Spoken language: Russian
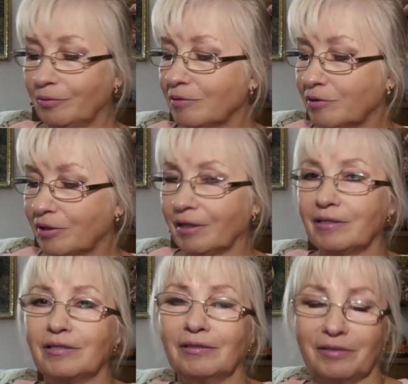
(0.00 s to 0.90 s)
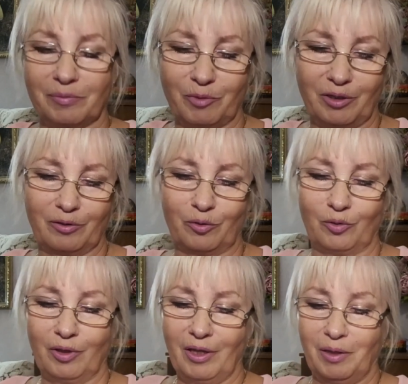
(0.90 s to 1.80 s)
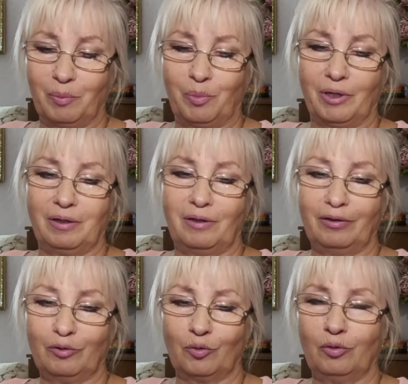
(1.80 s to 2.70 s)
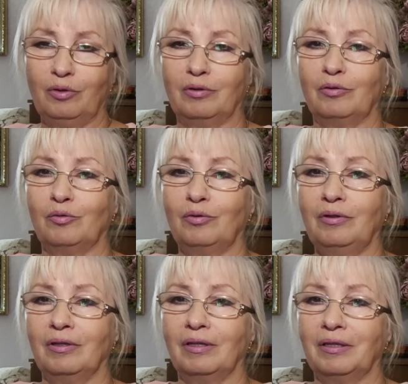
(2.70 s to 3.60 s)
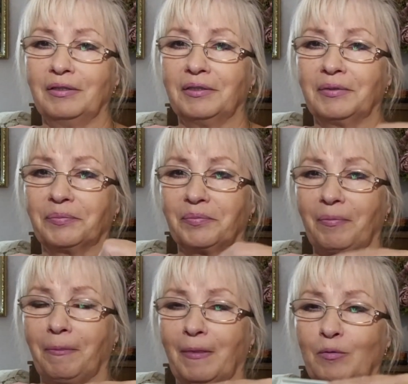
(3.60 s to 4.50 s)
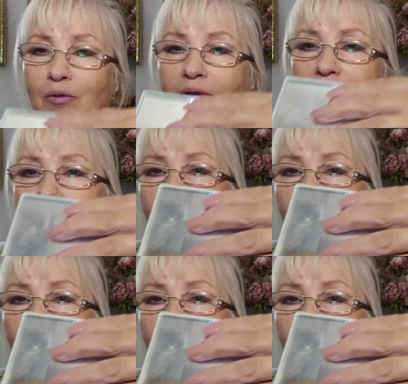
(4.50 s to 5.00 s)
То есть хотелось мне эту палетку, но, но не